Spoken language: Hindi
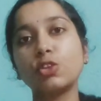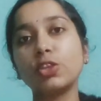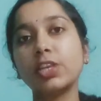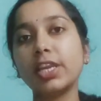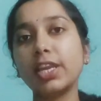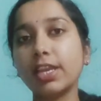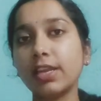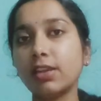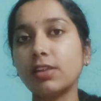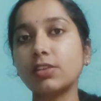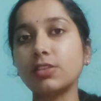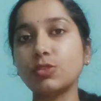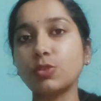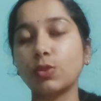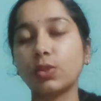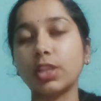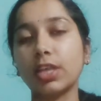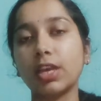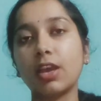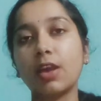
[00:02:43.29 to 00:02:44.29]
जो ये हेयर्स
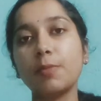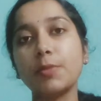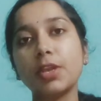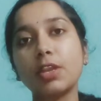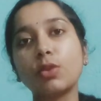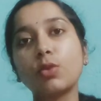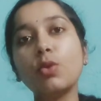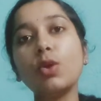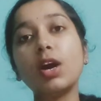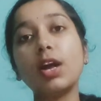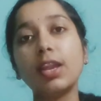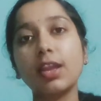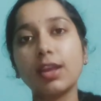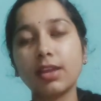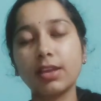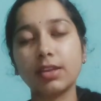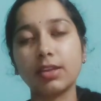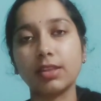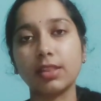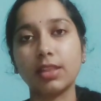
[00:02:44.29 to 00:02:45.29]
होते हैं हम इनको
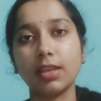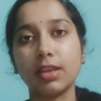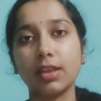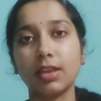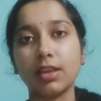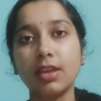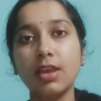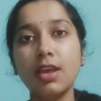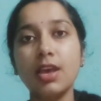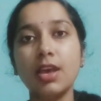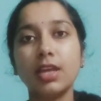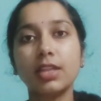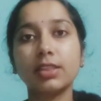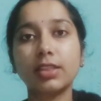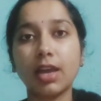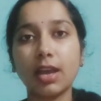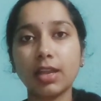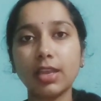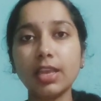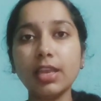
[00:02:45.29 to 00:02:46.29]
अलग करते हैं
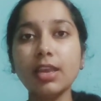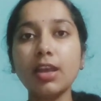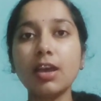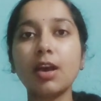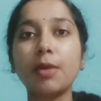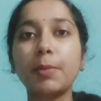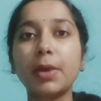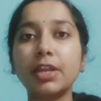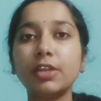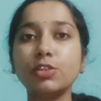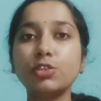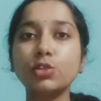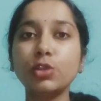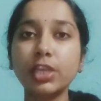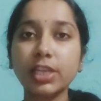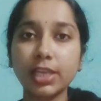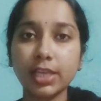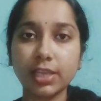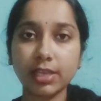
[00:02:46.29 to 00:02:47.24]
ताकि हमारे जो